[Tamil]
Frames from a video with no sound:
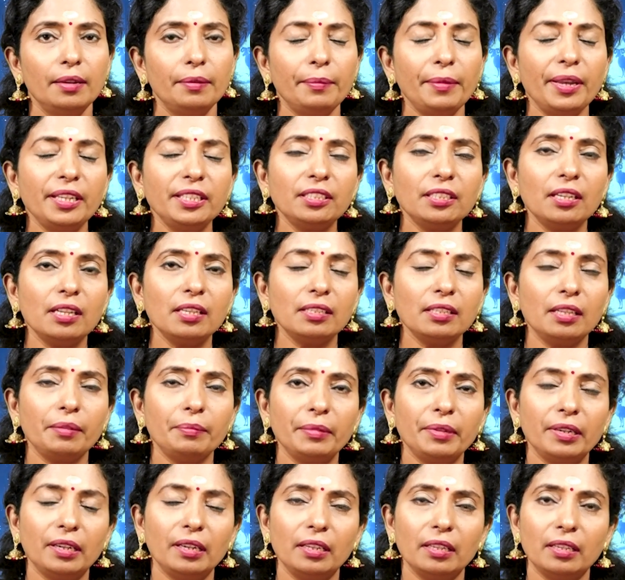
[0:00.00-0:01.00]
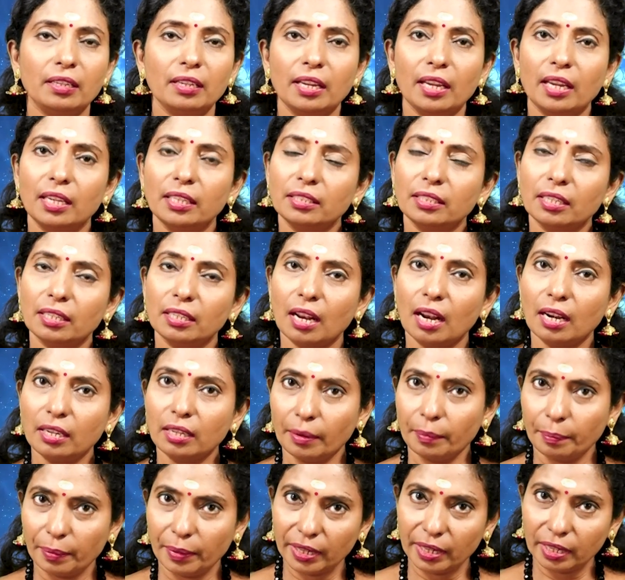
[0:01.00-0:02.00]
மேஷராசி அன்பர்களுக்கு இன்றைய
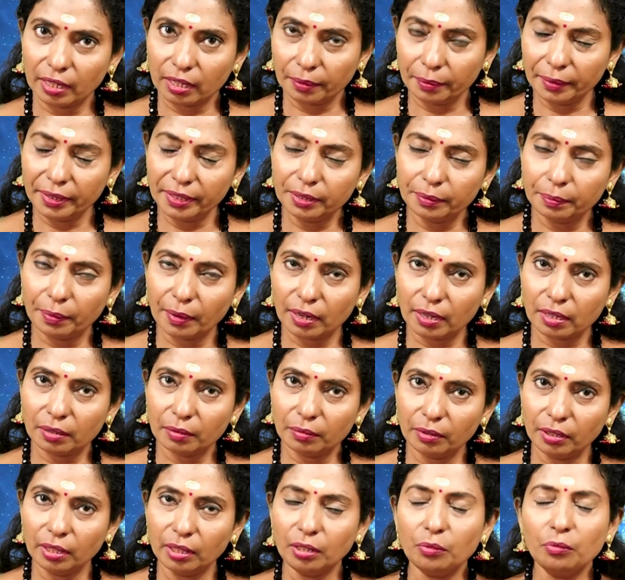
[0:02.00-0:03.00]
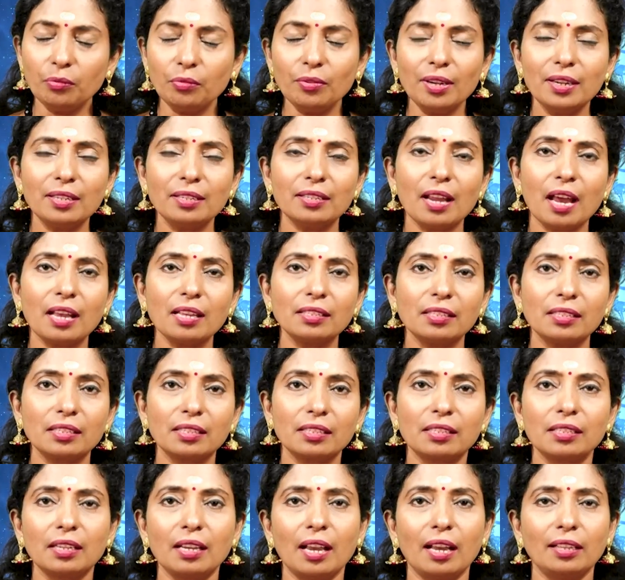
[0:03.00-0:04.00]
நாள் எப்படி இருக்கும் என்று பார்க்கும் பொழுது உங்கள்
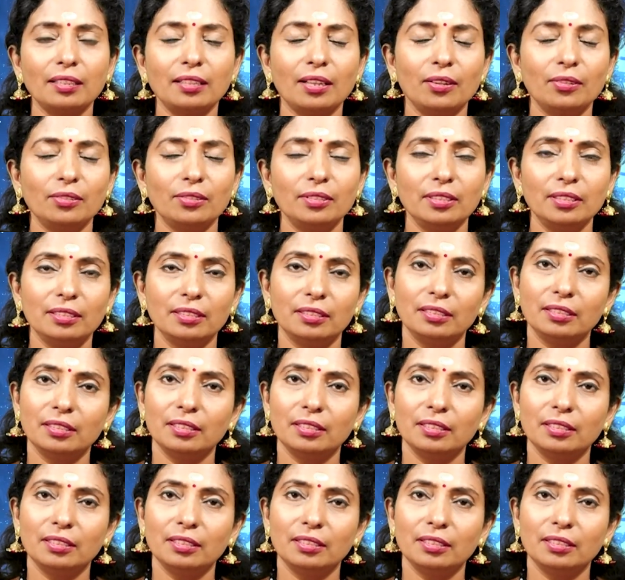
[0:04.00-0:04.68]
ராசிக்கு அதாவது